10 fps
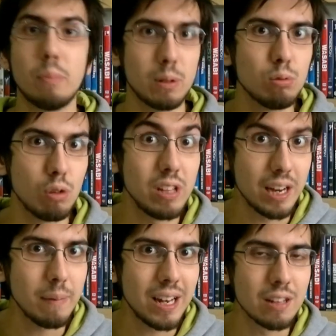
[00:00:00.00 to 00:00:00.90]
soprattutto gli
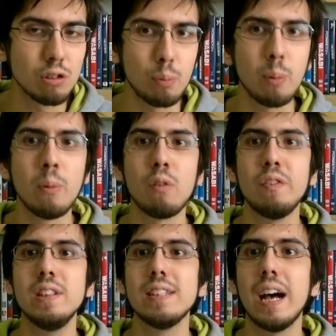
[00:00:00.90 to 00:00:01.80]
animali
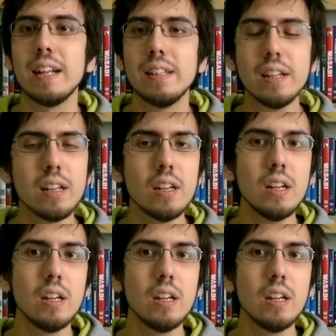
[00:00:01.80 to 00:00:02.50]
antropomorfizzati,